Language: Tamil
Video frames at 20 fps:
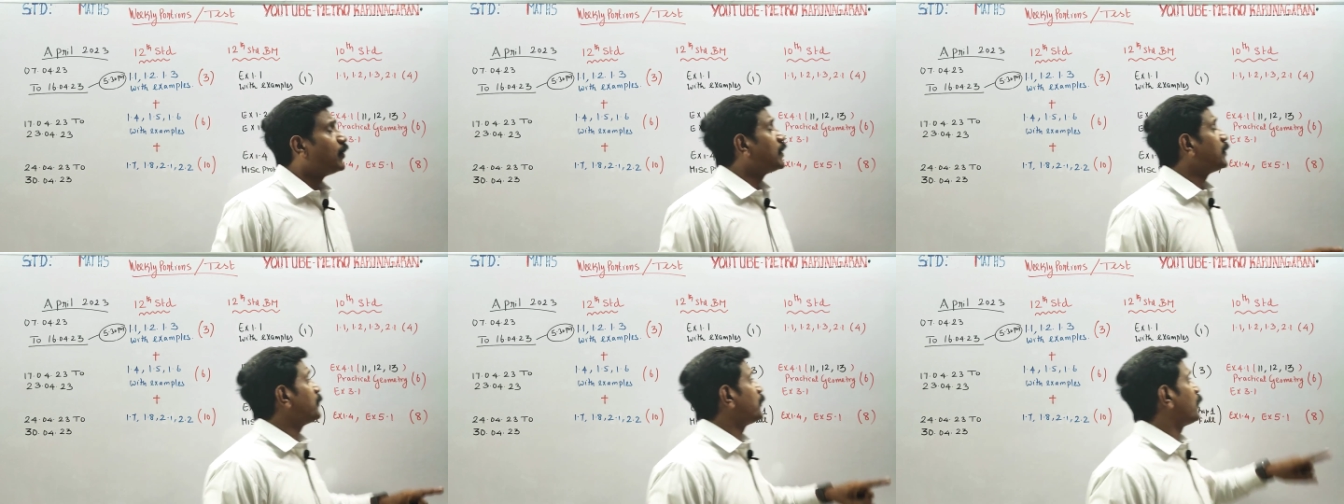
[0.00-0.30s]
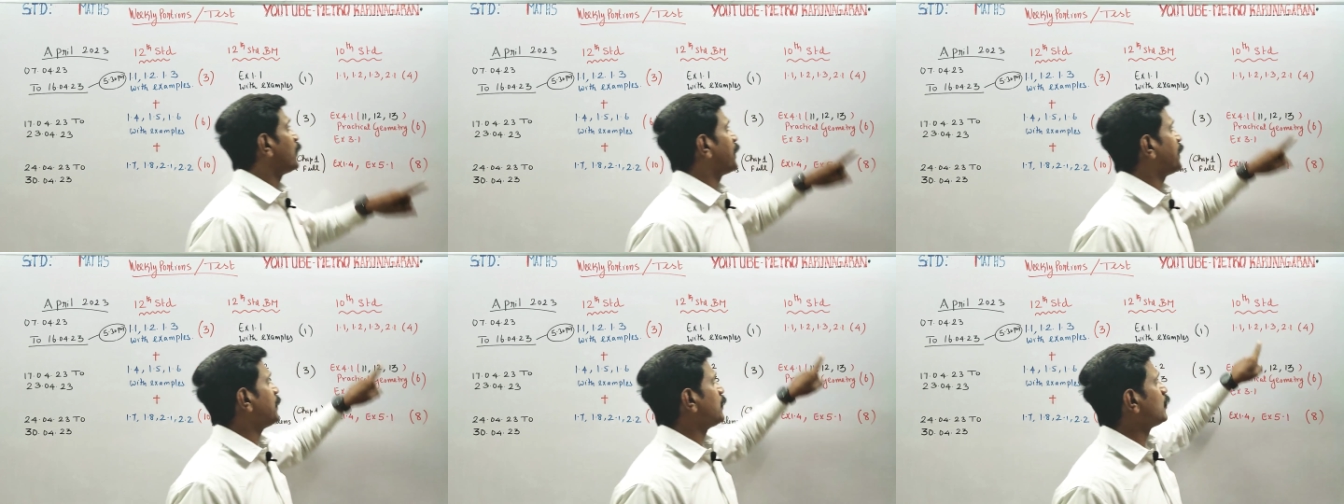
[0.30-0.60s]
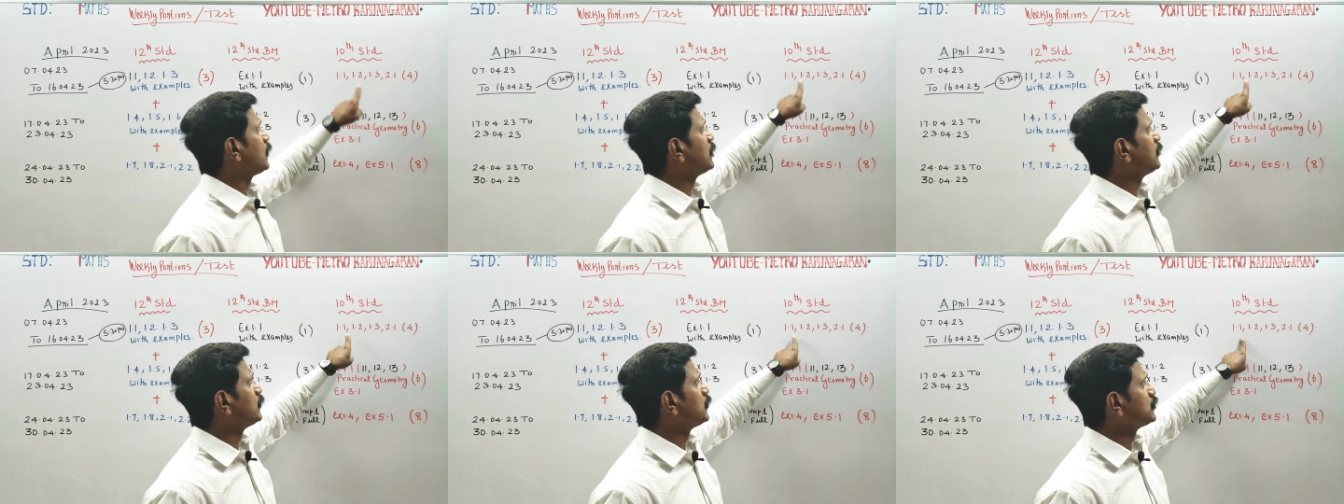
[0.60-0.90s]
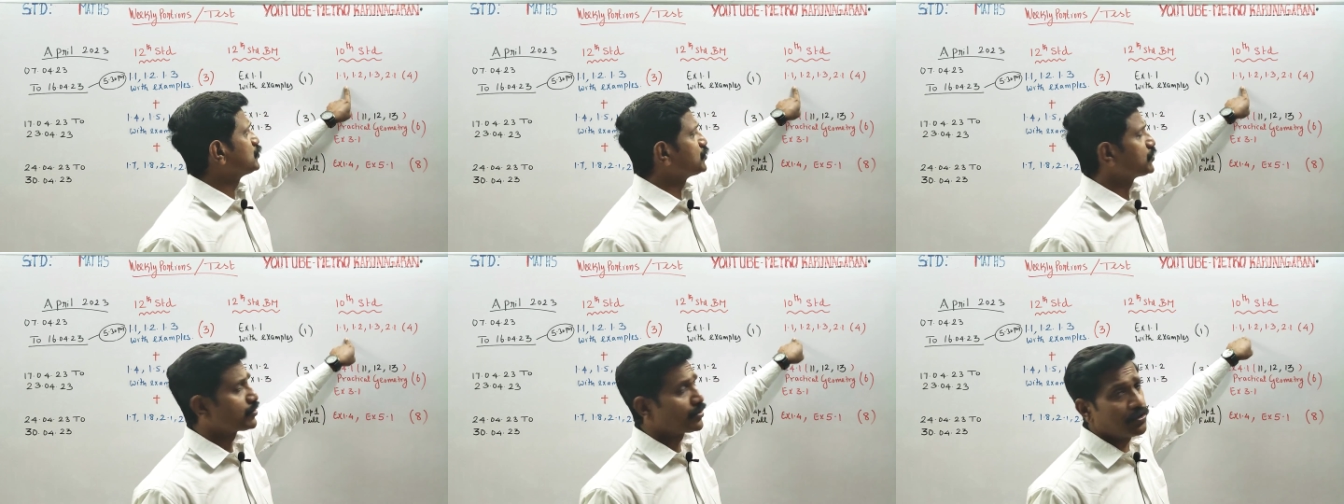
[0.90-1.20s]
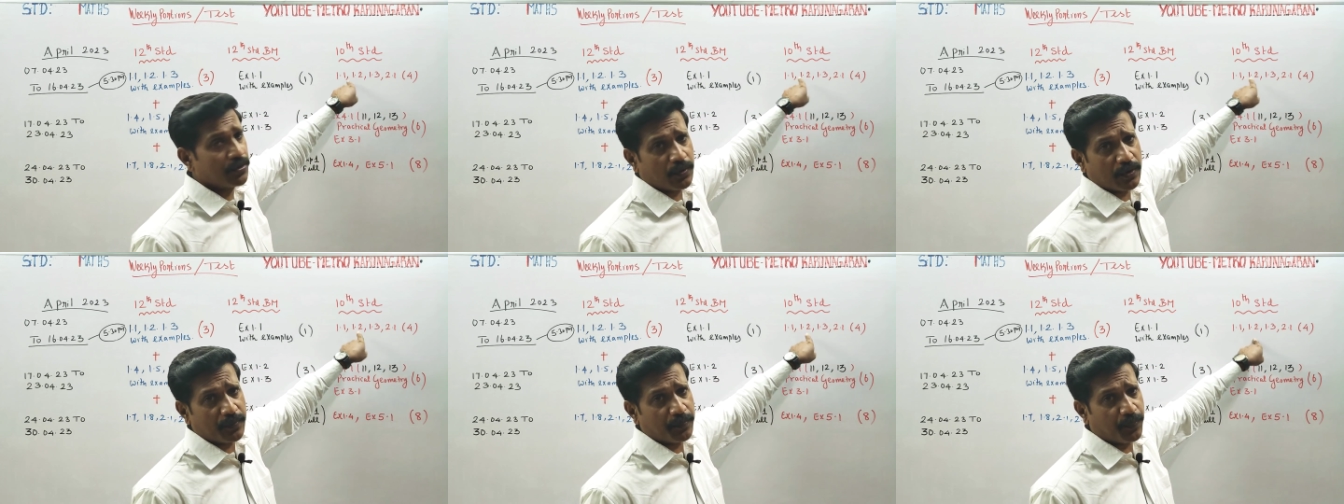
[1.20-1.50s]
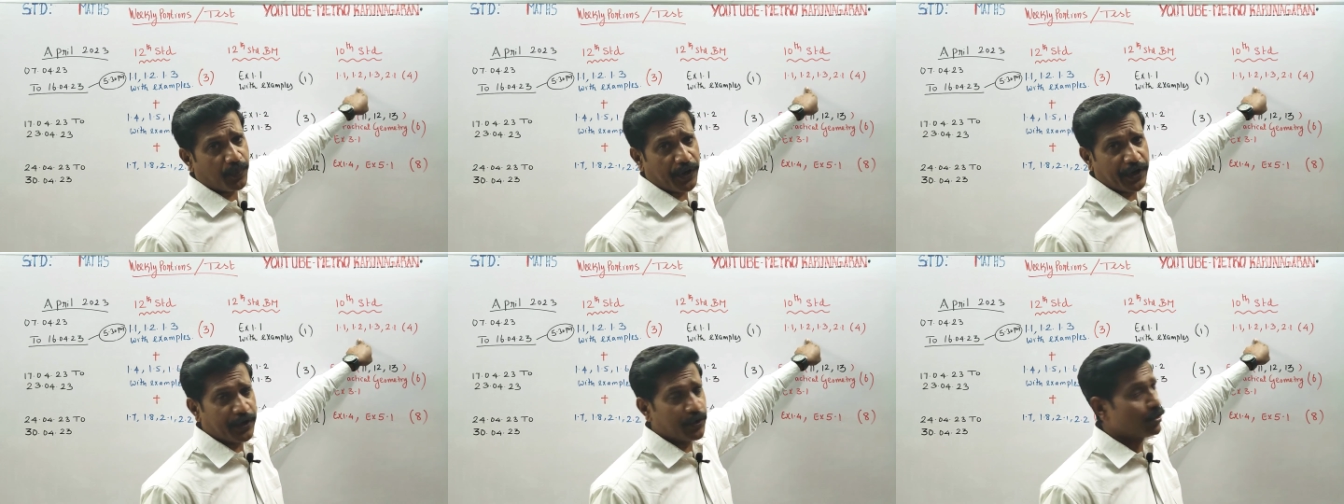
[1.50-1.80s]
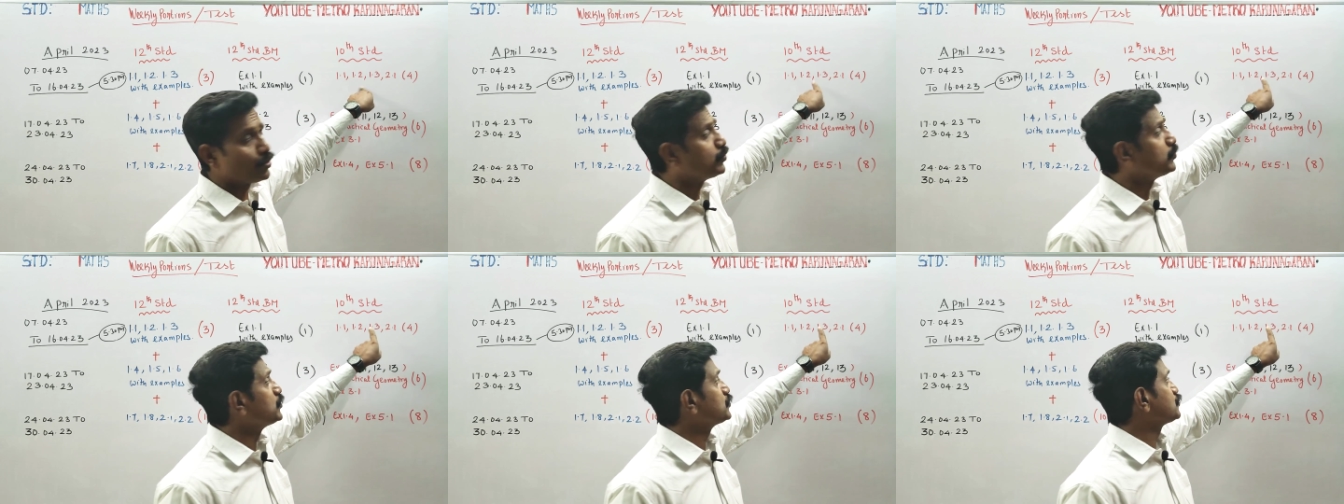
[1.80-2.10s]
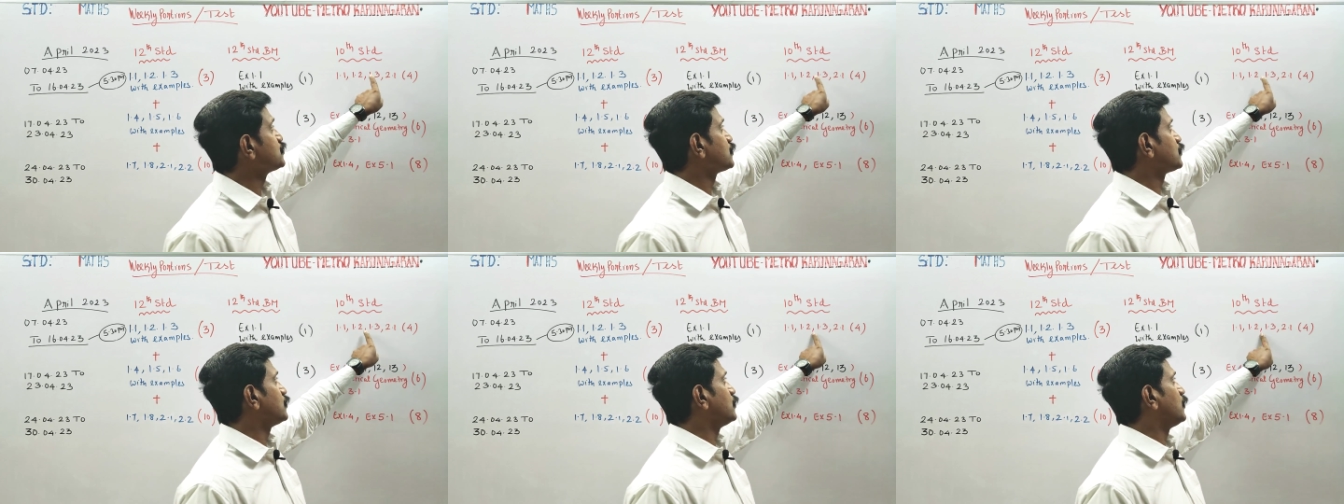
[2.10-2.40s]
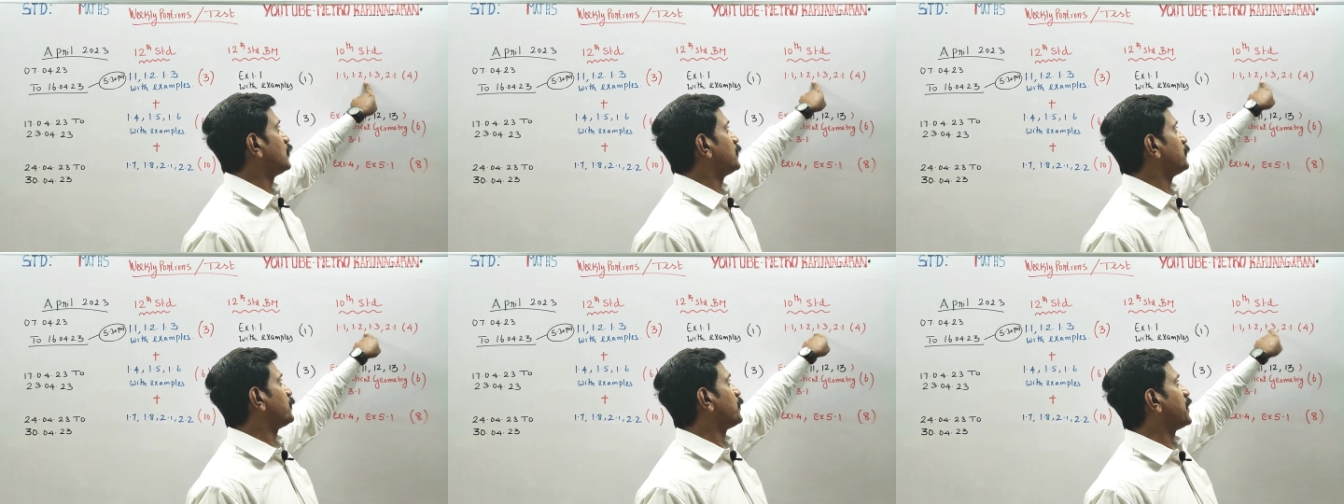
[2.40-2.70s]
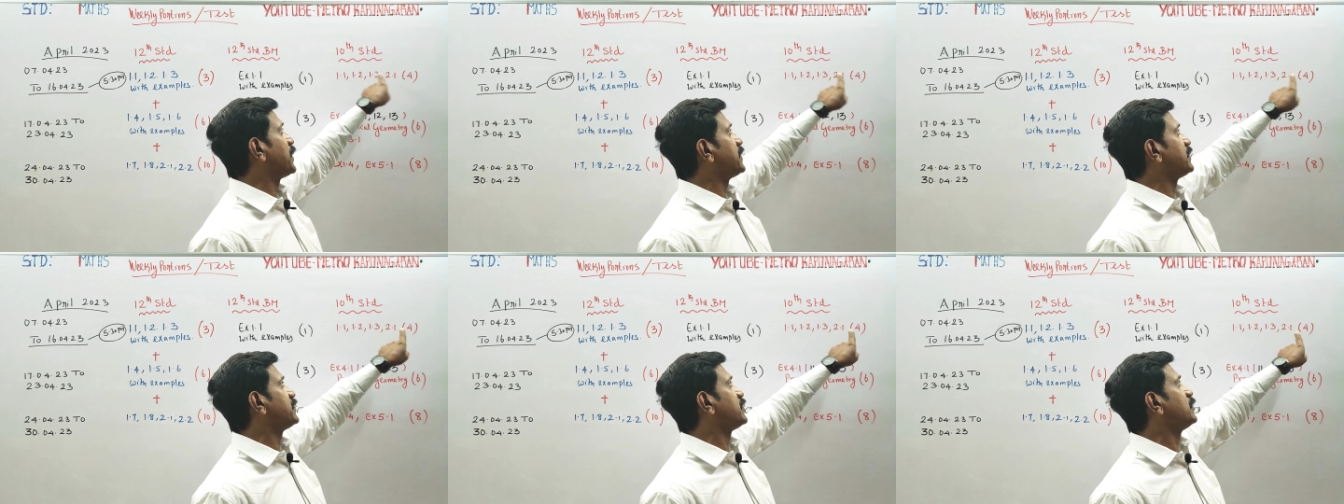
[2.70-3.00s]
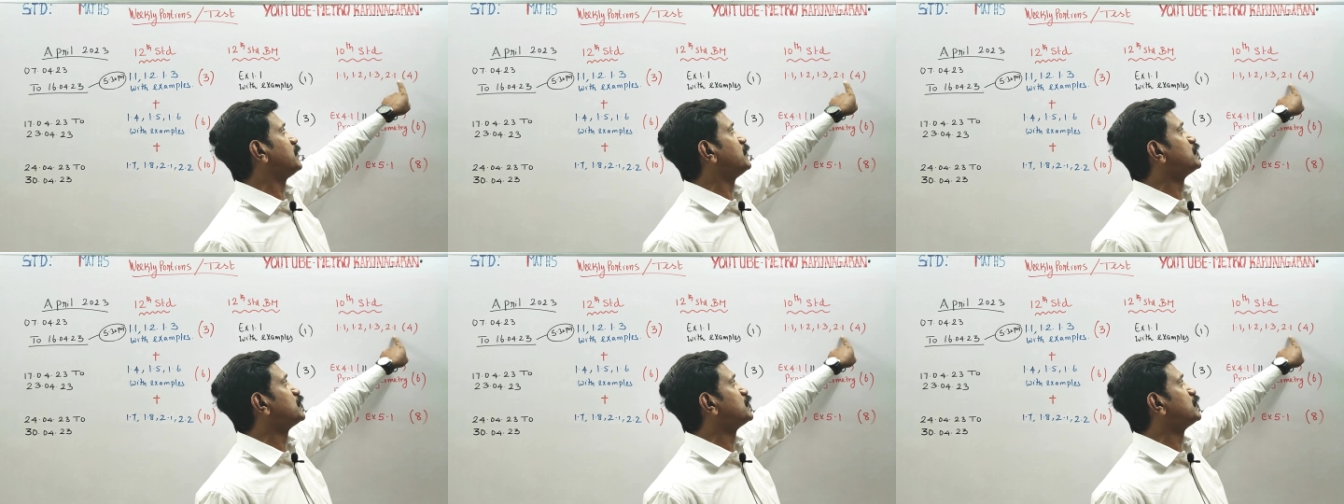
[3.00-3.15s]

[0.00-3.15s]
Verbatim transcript: ஒன் பாயிண்ட் ஒன் முடிச்சிருக்கணும் ஒன் பாயிண்ட் டூ முடிச்சிருக்கணும் ஒன் பாயிண்ட் த்ரீ